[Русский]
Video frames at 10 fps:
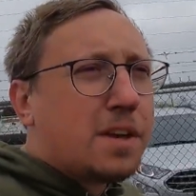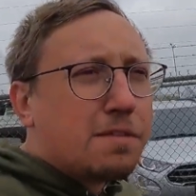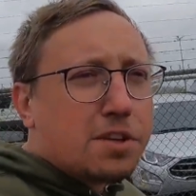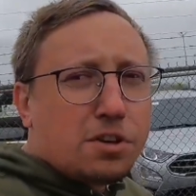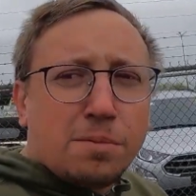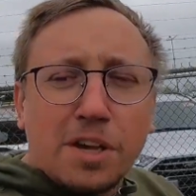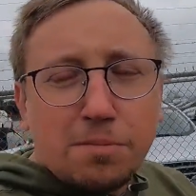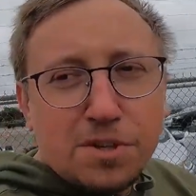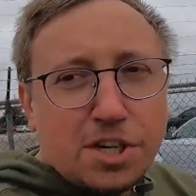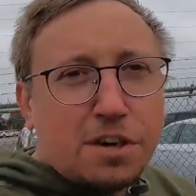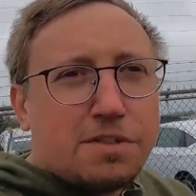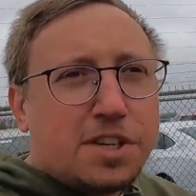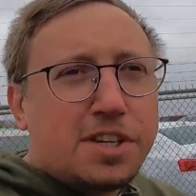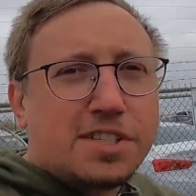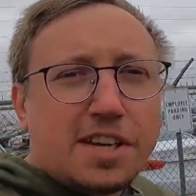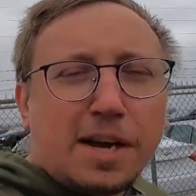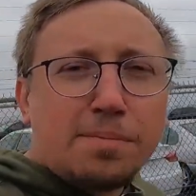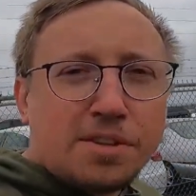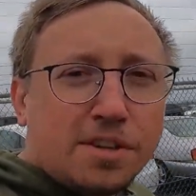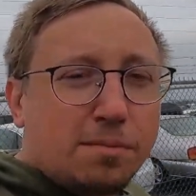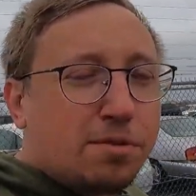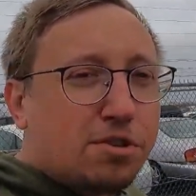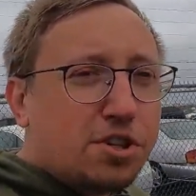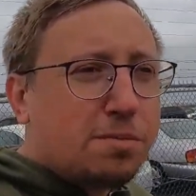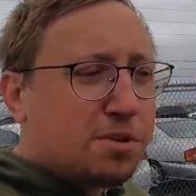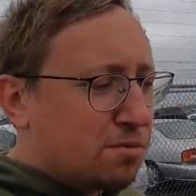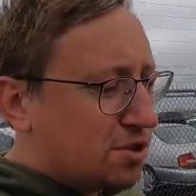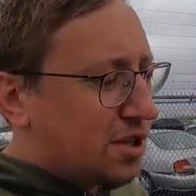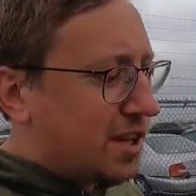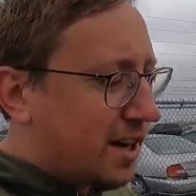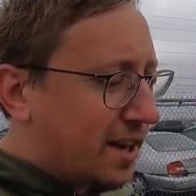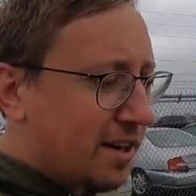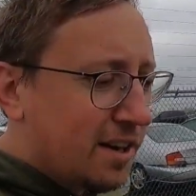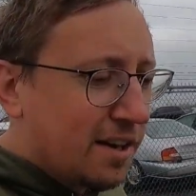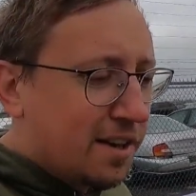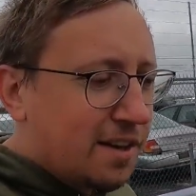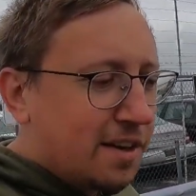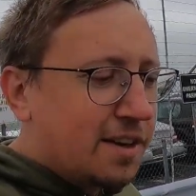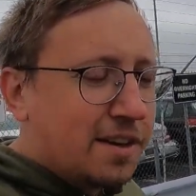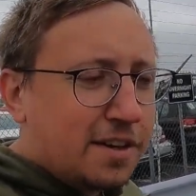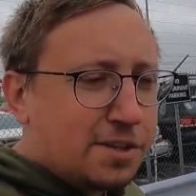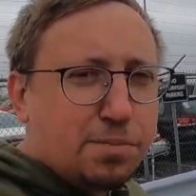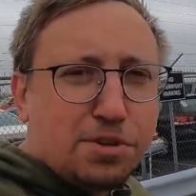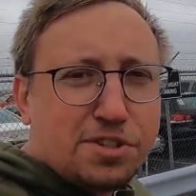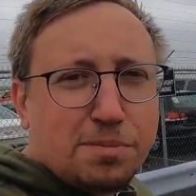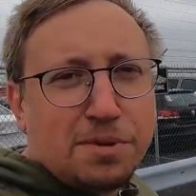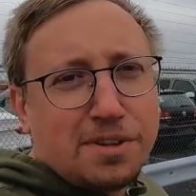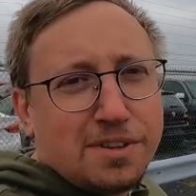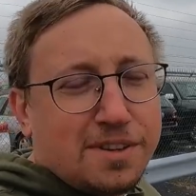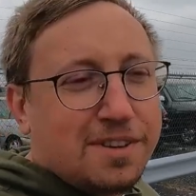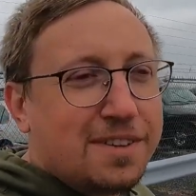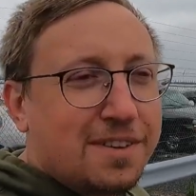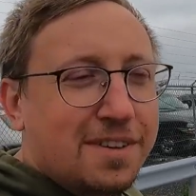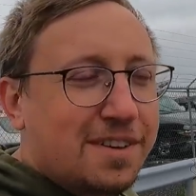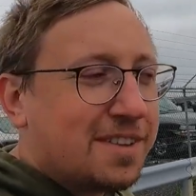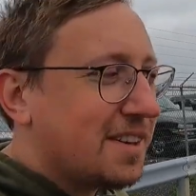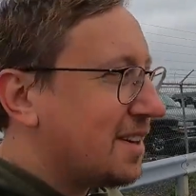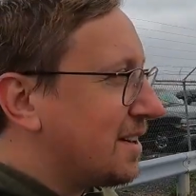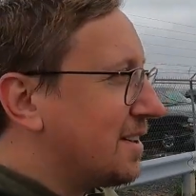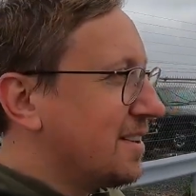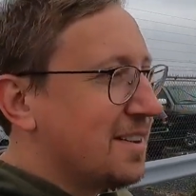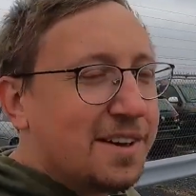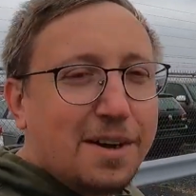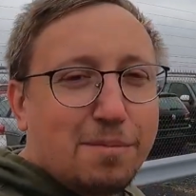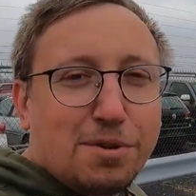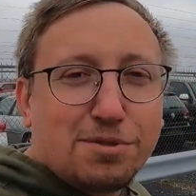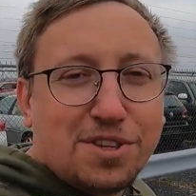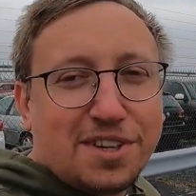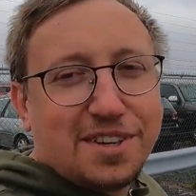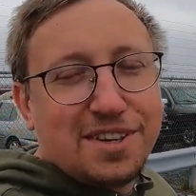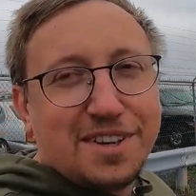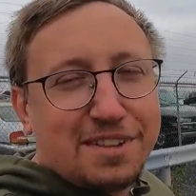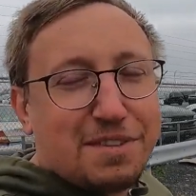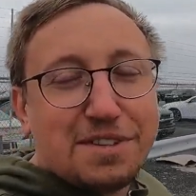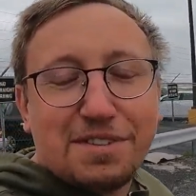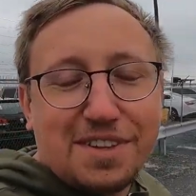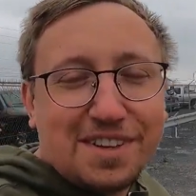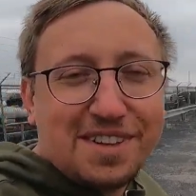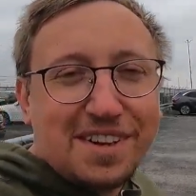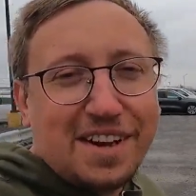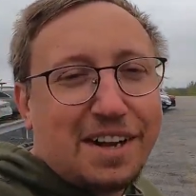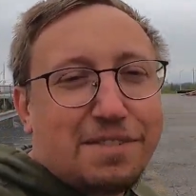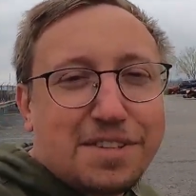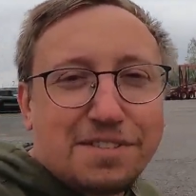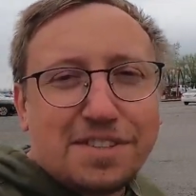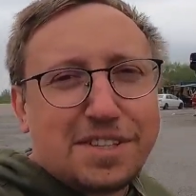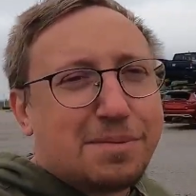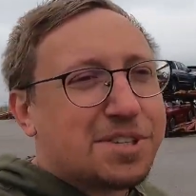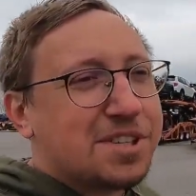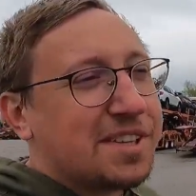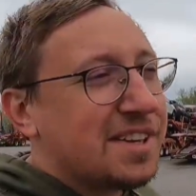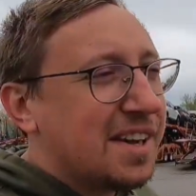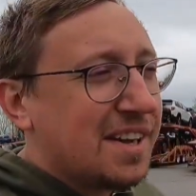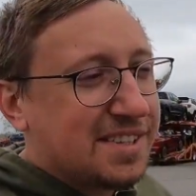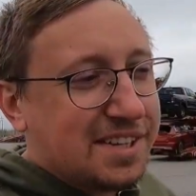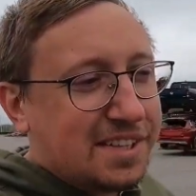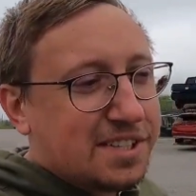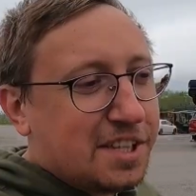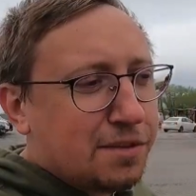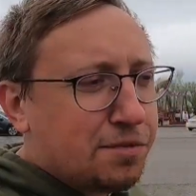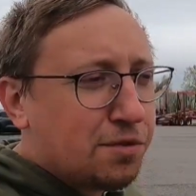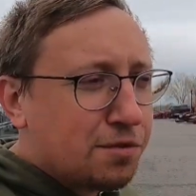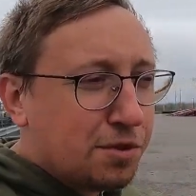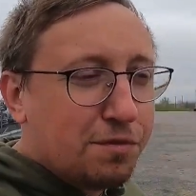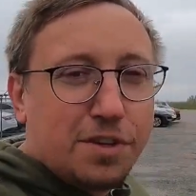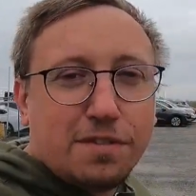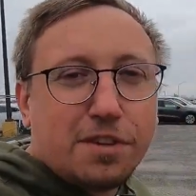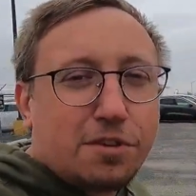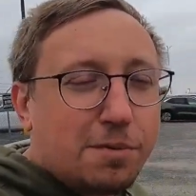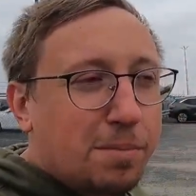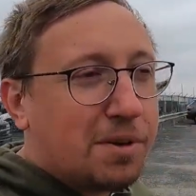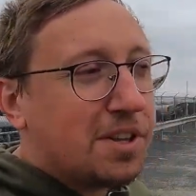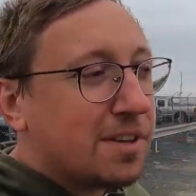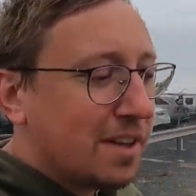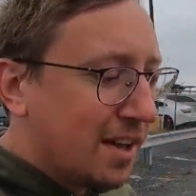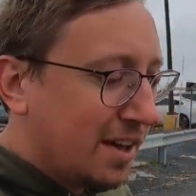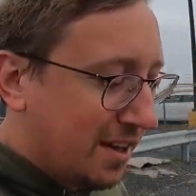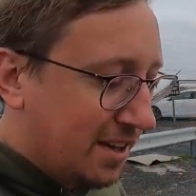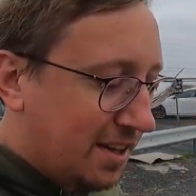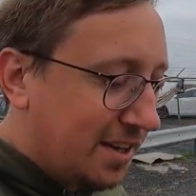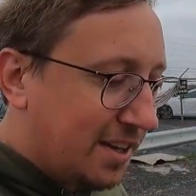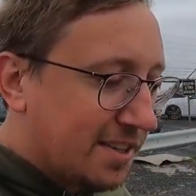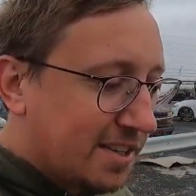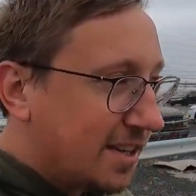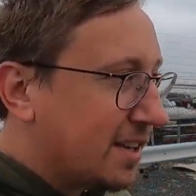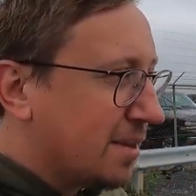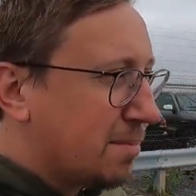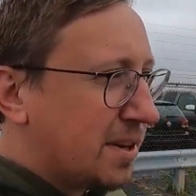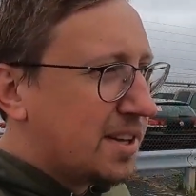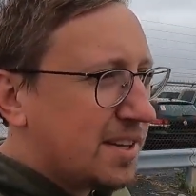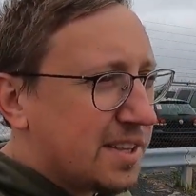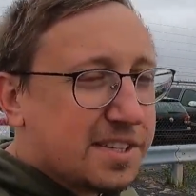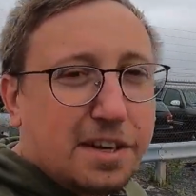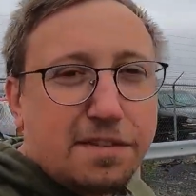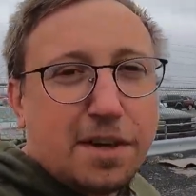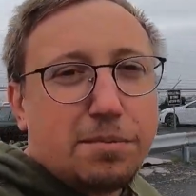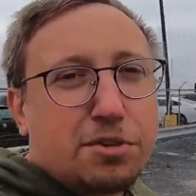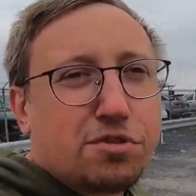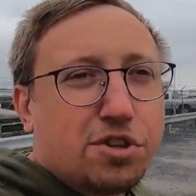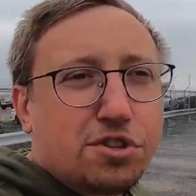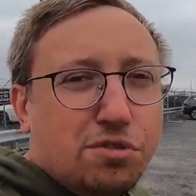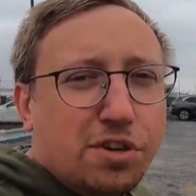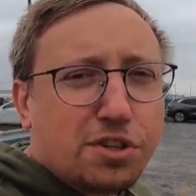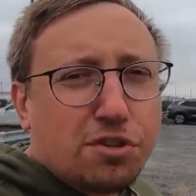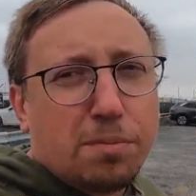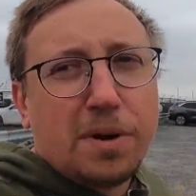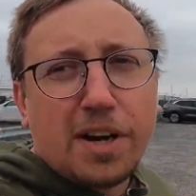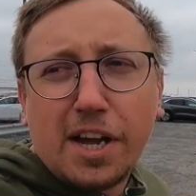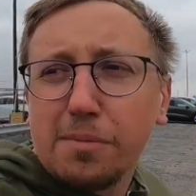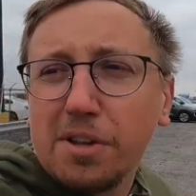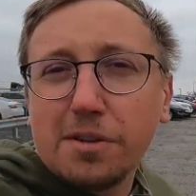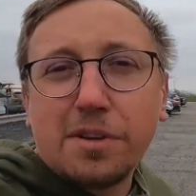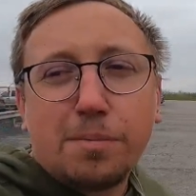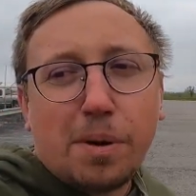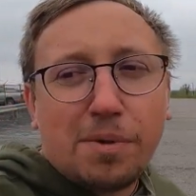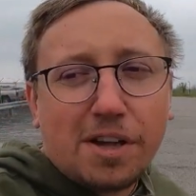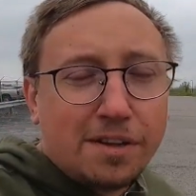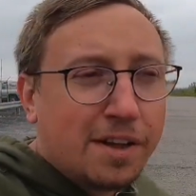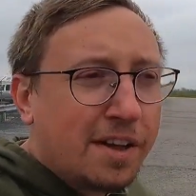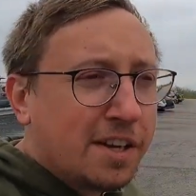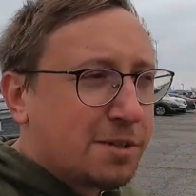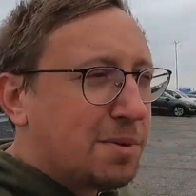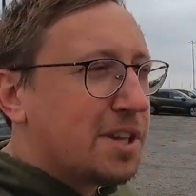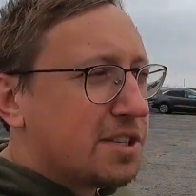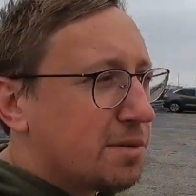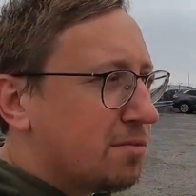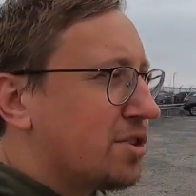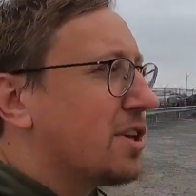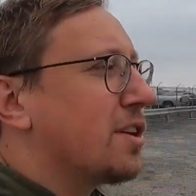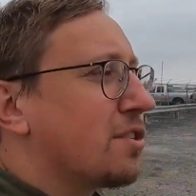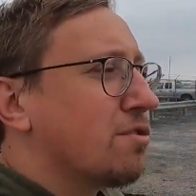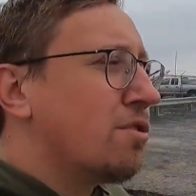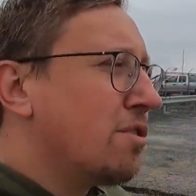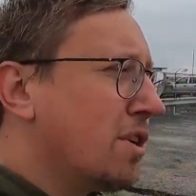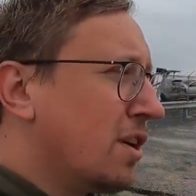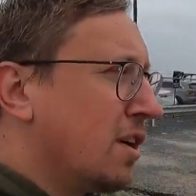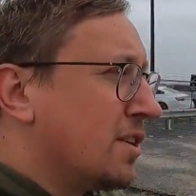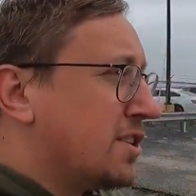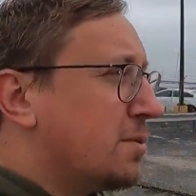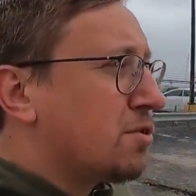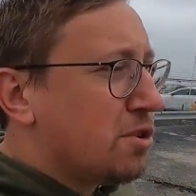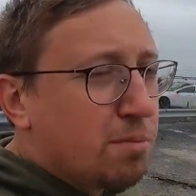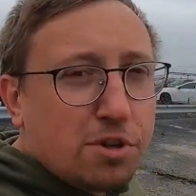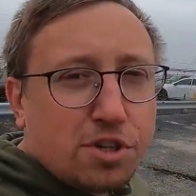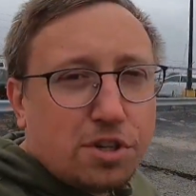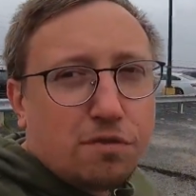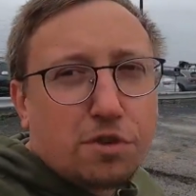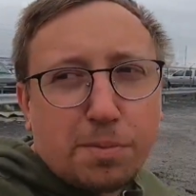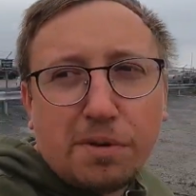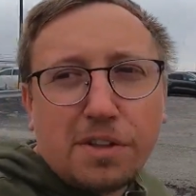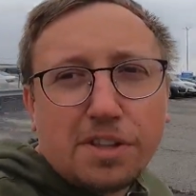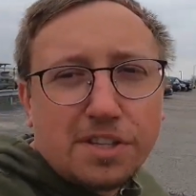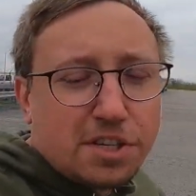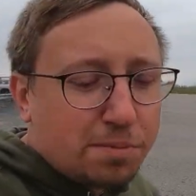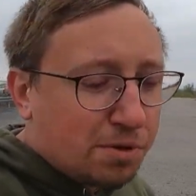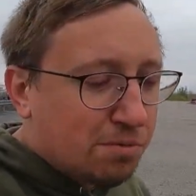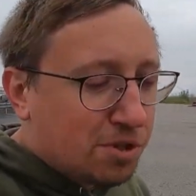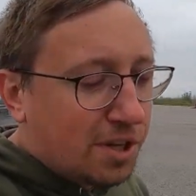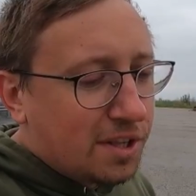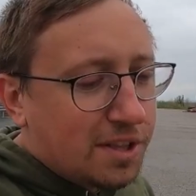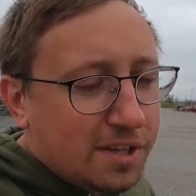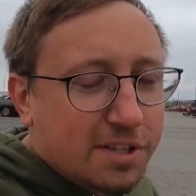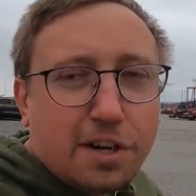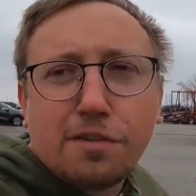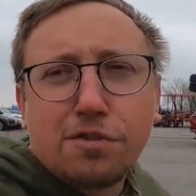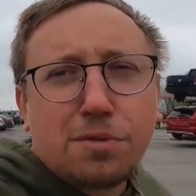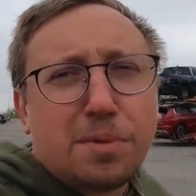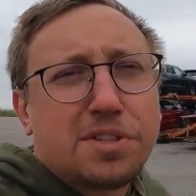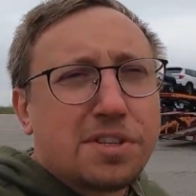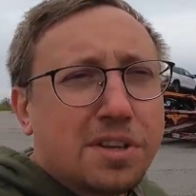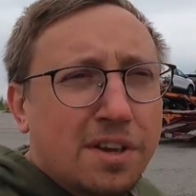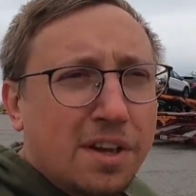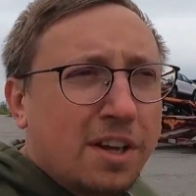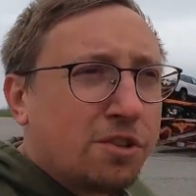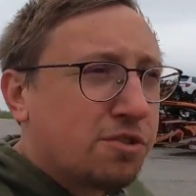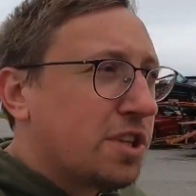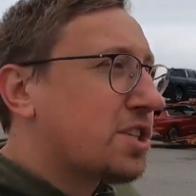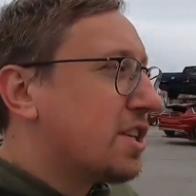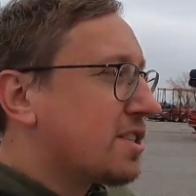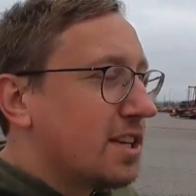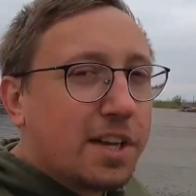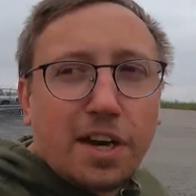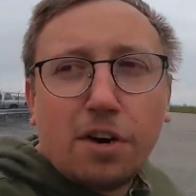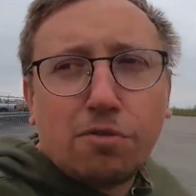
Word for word: в котором я отмечаю всякие царапины и прочее, потому что я а, responsible, это по-русски ответственный ответственность за машины, за их доставку в том виде, в котором я принял. И если при доставке обнаружат, что я что-то покорябал или помял, с меня снимут деньги. Но снимут не больше двух с половиной тысяч, потому что это страховой депозит. То есть даже если я